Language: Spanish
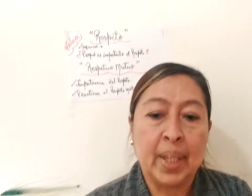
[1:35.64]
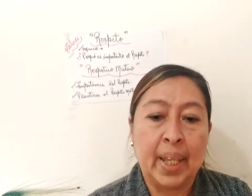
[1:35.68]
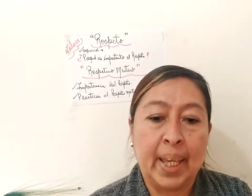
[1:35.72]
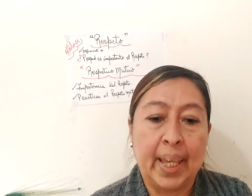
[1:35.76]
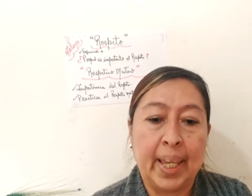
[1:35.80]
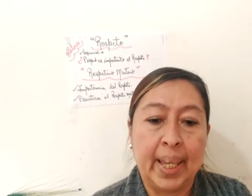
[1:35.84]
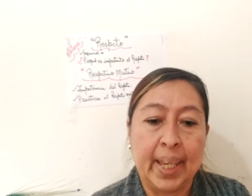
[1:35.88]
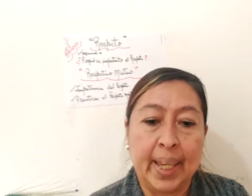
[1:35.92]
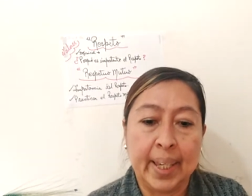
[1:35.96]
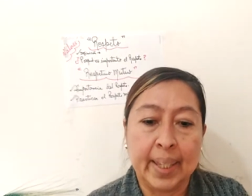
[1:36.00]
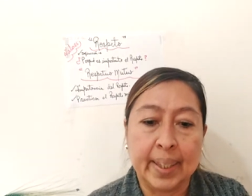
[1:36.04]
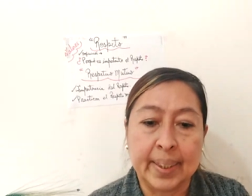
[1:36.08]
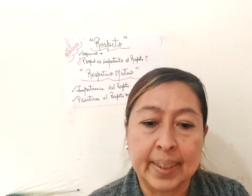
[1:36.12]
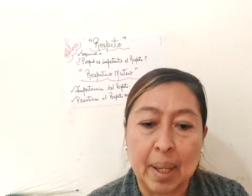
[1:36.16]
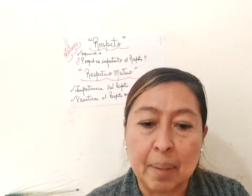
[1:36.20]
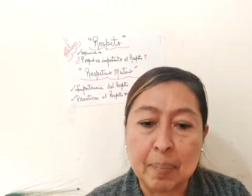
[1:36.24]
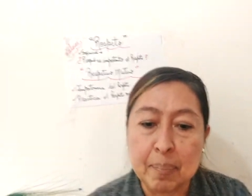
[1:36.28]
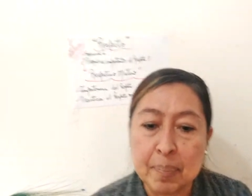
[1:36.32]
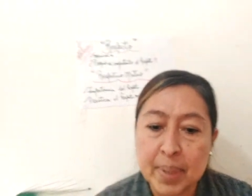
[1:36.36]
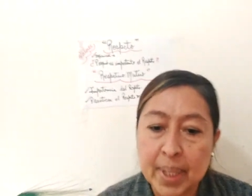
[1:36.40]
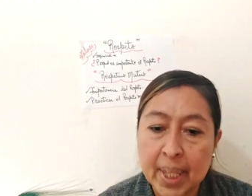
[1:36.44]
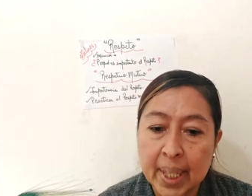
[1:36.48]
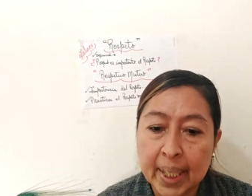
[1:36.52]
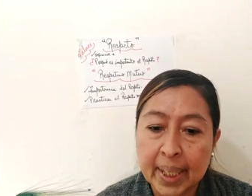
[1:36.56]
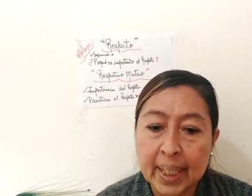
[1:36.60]
Eh,
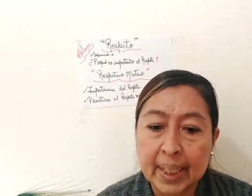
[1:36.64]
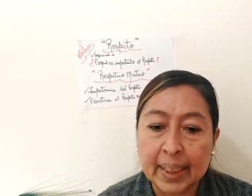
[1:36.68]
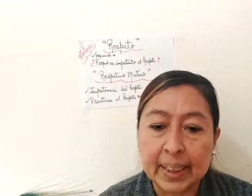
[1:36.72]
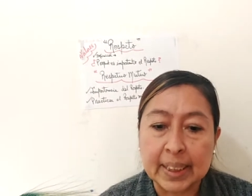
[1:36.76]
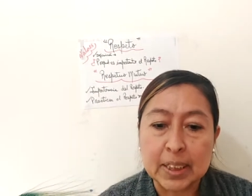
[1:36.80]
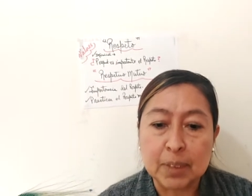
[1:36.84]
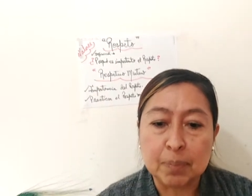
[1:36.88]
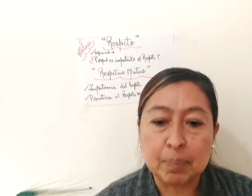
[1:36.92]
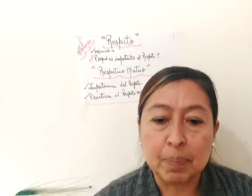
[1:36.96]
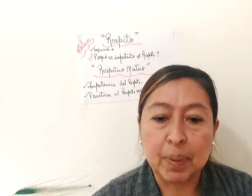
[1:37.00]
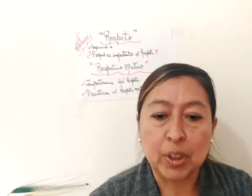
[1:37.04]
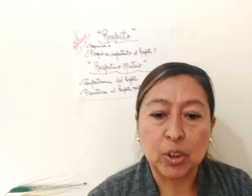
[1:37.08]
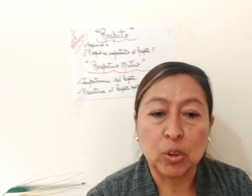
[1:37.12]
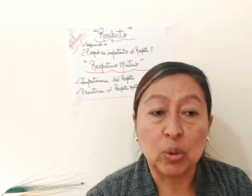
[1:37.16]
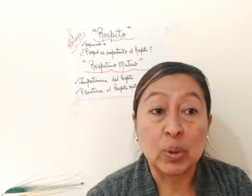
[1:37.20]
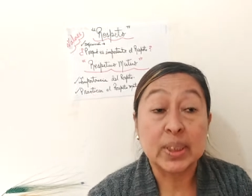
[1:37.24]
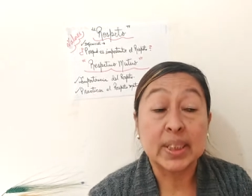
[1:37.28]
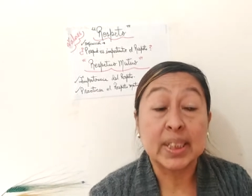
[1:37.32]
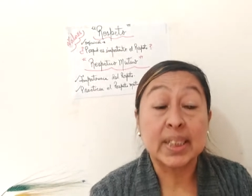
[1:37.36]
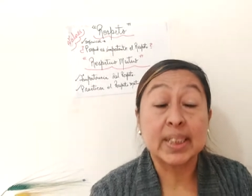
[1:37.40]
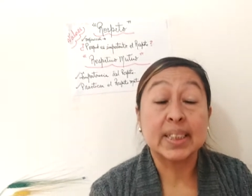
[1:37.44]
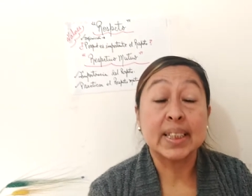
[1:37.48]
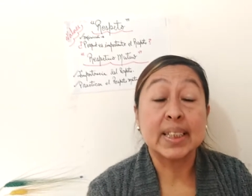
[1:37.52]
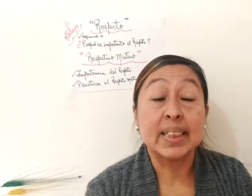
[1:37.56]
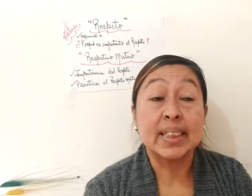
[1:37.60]
también el respeto
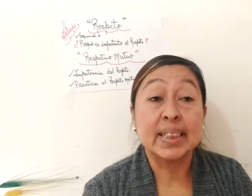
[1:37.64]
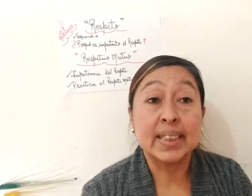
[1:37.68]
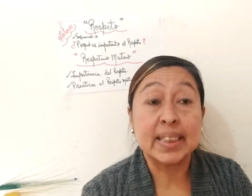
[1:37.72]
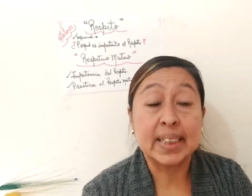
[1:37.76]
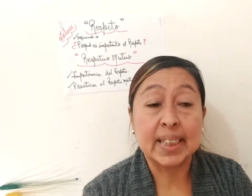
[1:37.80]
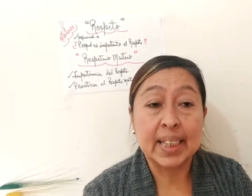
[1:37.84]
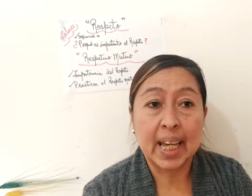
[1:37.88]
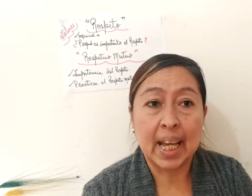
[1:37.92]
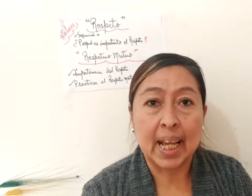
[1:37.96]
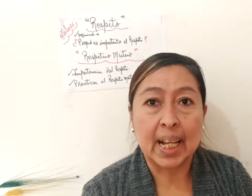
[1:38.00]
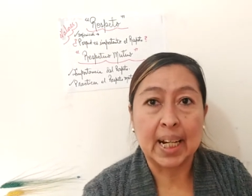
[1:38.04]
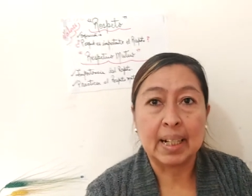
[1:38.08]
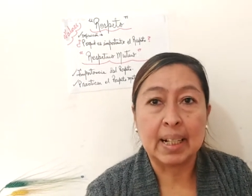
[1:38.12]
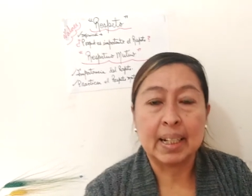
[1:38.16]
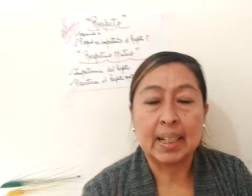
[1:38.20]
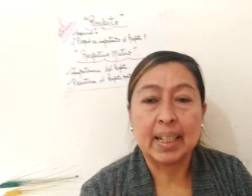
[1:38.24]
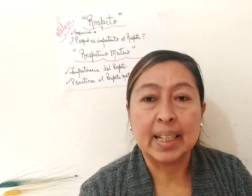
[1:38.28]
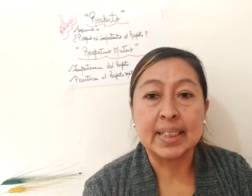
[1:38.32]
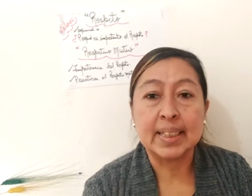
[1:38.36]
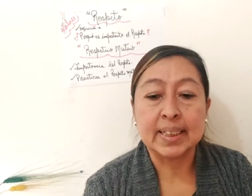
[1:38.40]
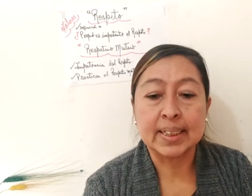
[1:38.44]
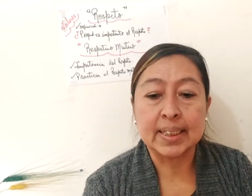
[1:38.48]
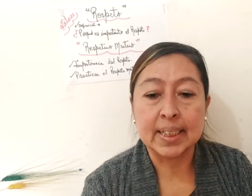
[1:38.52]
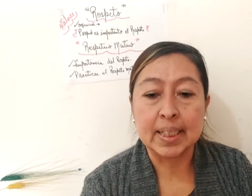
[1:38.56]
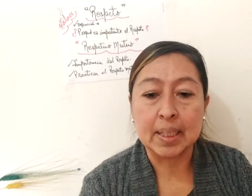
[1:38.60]
es esencial
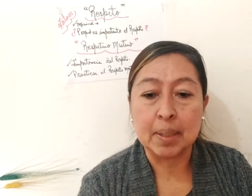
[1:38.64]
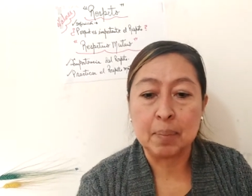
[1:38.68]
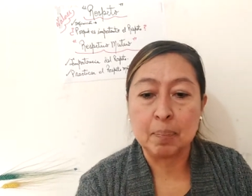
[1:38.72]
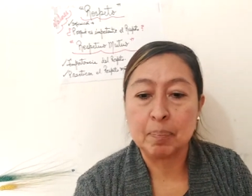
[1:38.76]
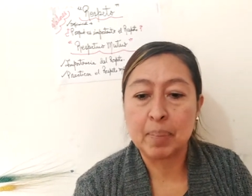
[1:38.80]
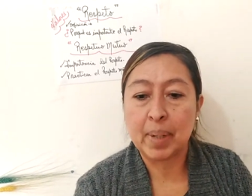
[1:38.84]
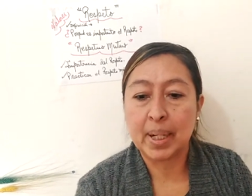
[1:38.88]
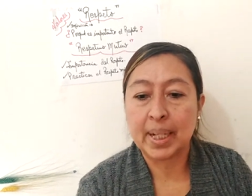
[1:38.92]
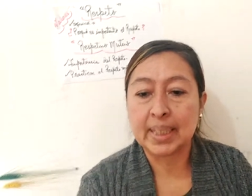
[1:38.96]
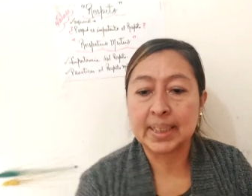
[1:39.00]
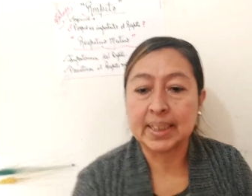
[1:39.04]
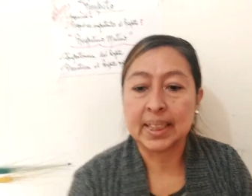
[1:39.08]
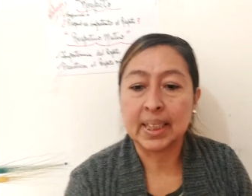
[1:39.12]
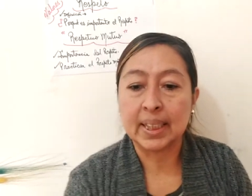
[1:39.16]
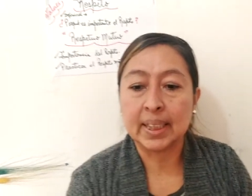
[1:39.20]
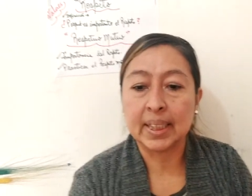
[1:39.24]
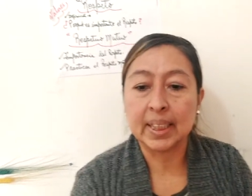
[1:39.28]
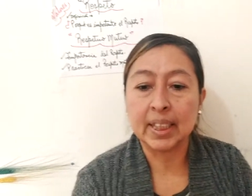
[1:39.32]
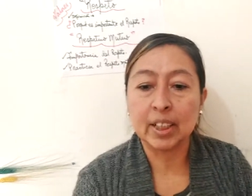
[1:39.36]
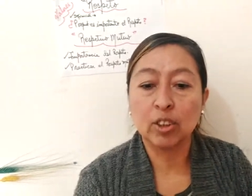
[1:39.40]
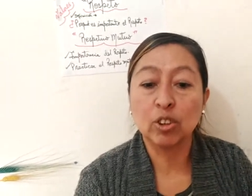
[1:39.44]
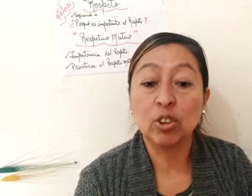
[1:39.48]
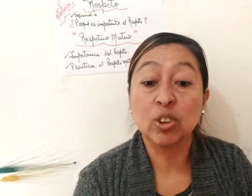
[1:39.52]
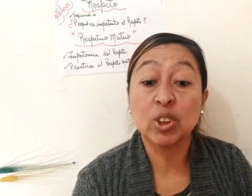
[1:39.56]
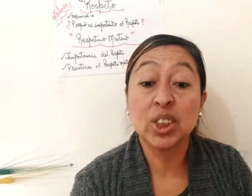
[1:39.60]
en sí para
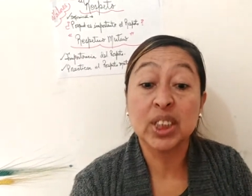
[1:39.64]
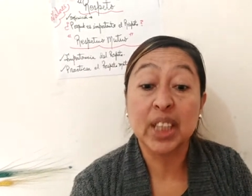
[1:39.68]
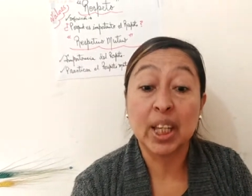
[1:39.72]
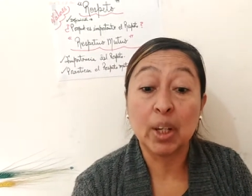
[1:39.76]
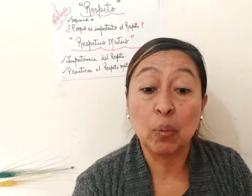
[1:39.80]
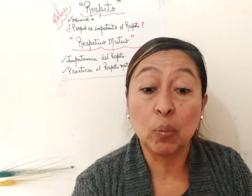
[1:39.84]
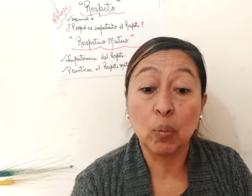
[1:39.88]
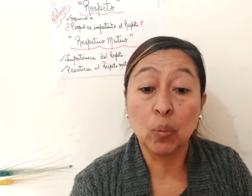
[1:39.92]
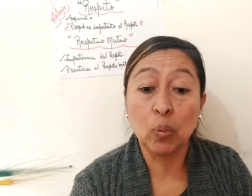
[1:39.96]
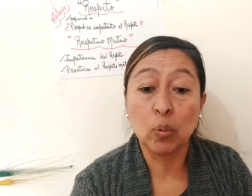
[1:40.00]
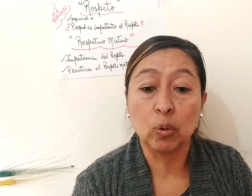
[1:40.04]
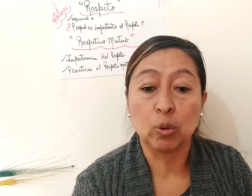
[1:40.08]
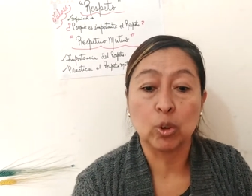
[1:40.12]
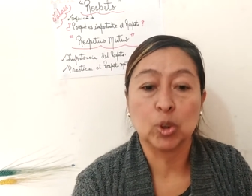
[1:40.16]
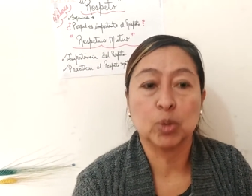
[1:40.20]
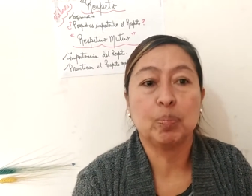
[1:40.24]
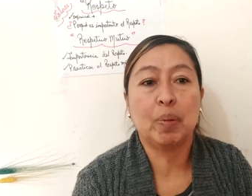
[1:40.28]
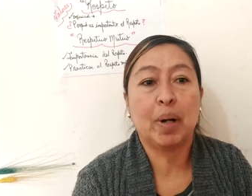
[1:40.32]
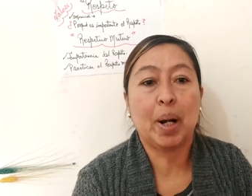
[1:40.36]
sentirnos seguros,